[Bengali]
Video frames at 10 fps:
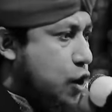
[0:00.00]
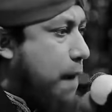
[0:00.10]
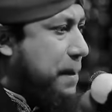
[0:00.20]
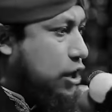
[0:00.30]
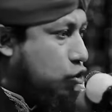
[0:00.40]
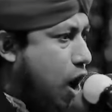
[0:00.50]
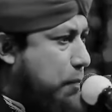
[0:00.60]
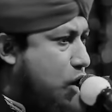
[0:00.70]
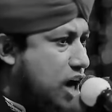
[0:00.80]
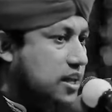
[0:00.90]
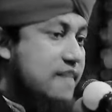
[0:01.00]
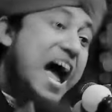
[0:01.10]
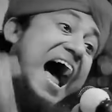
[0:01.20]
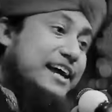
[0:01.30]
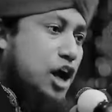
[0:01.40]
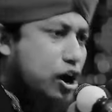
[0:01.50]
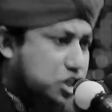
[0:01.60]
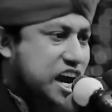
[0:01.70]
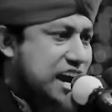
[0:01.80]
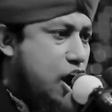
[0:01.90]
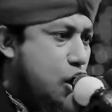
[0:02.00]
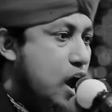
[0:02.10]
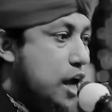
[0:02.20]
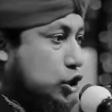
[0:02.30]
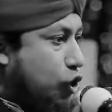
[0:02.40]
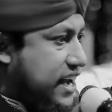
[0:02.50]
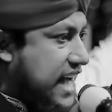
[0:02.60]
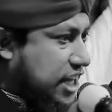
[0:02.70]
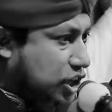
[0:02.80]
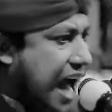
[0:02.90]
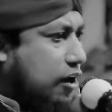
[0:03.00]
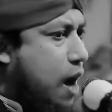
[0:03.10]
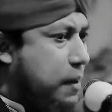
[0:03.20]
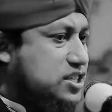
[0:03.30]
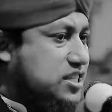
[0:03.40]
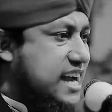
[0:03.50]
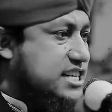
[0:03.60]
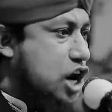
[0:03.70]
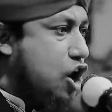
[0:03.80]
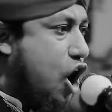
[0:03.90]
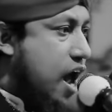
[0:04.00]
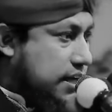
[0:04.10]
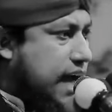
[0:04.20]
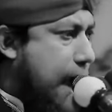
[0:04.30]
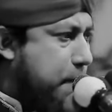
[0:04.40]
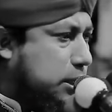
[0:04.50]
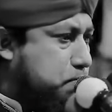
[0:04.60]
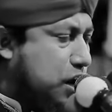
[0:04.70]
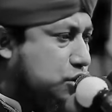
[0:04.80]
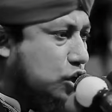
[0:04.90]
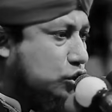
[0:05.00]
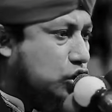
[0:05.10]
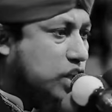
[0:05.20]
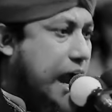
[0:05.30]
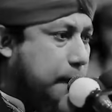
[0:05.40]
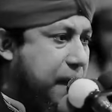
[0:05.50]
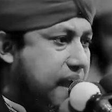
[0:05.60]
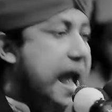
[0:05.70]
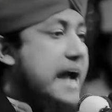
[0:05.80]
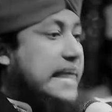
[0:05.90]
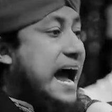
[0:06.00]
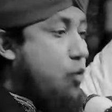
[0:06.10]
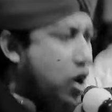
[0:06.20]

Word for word: নবীর নবুয়ত আগেও ছিল দুনিয়াতে থাক অবস্থায় ছিল কিয়ামত পর্যন্ত থাকবে তা